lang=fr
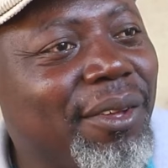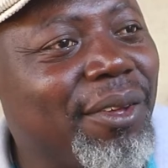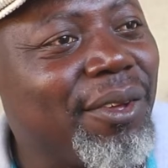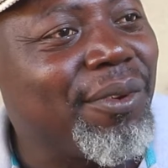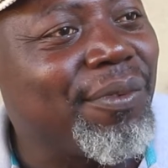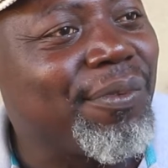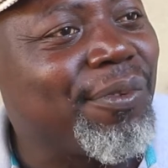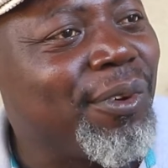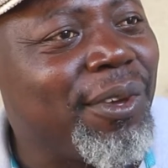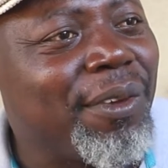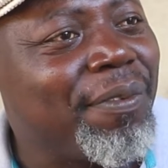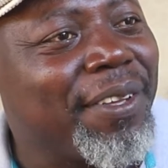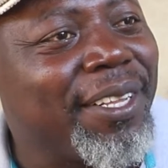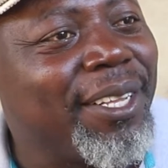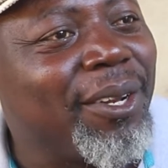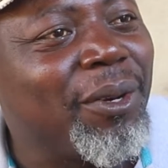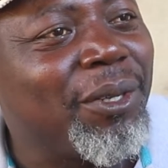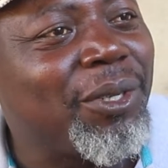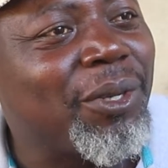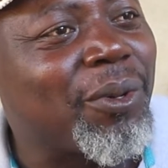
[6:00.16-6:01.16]
euh, vous qui
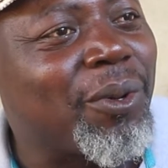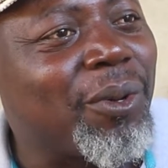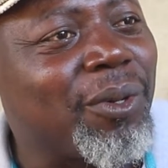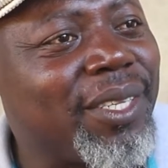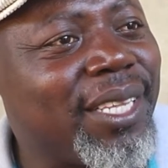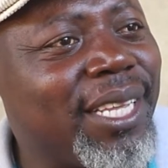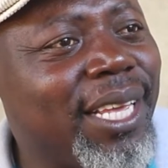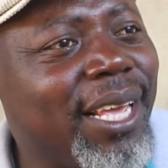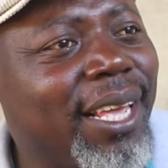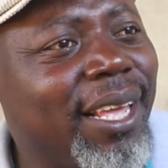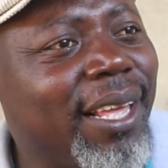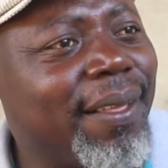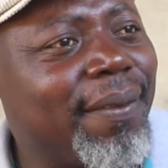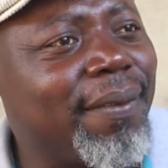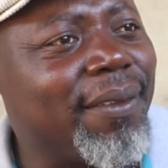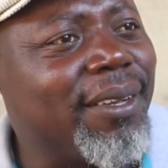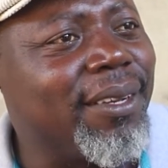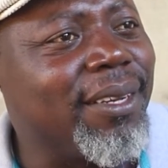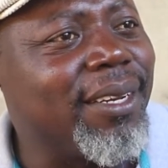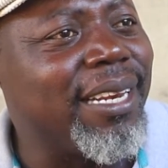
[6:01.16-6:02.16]
venez de l'autre
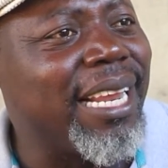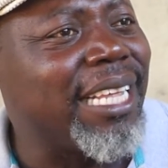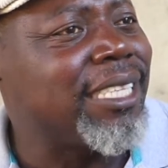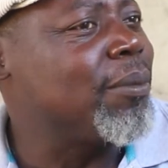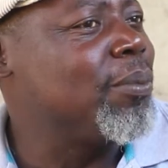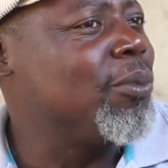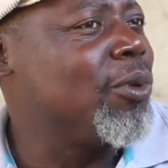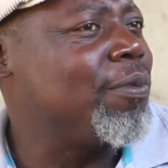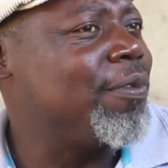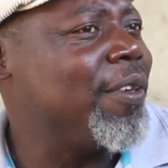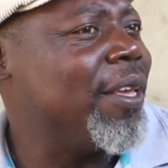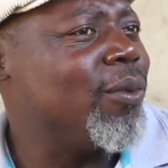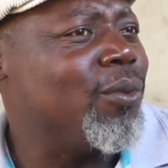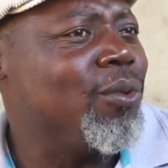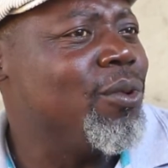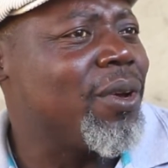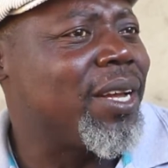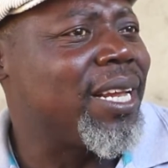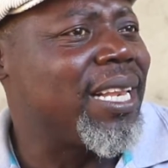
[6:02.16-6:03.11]
côté, euh, l'atmosphère ou